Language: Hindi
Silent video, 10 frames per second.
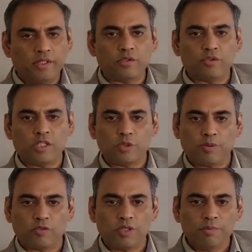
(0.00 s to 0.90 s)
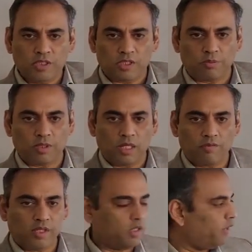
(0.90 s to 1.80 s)
इंटू टेंस पावर थ्री मीटर्स में
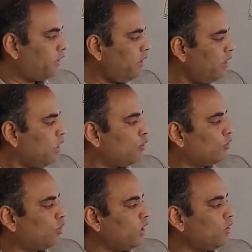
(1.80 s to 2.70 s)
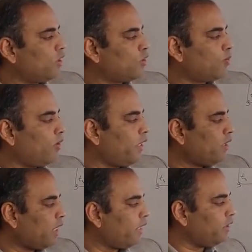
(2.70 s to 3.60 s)
कन्वर्ट कर दिया तो थ्री इन टेंस पावर
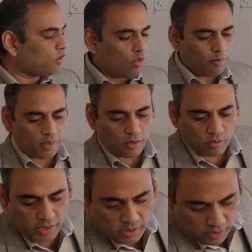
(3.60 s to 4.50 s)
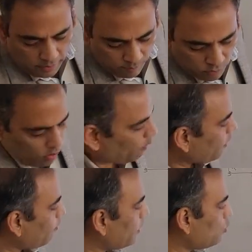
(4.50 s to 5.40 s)
एट अगर इसको आप कैलकुलेट करें तो
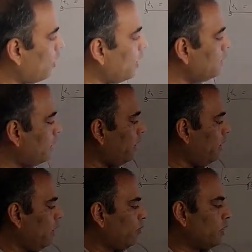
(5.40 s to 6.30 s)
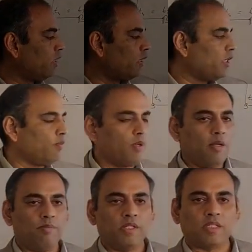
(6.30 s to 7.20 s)
आपके पास जो आंसर है वो डेल्टा टी
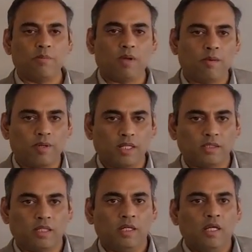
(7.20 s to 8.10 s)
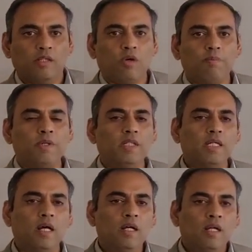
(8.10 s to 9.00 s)
प्राइम इसके बराबर आता है तो आपने
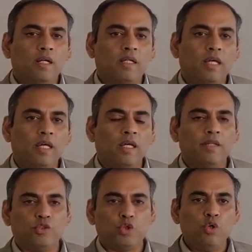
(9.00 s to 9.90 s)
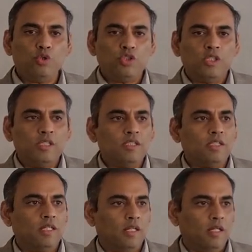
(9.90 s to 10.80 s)
देखा कि जो चीज़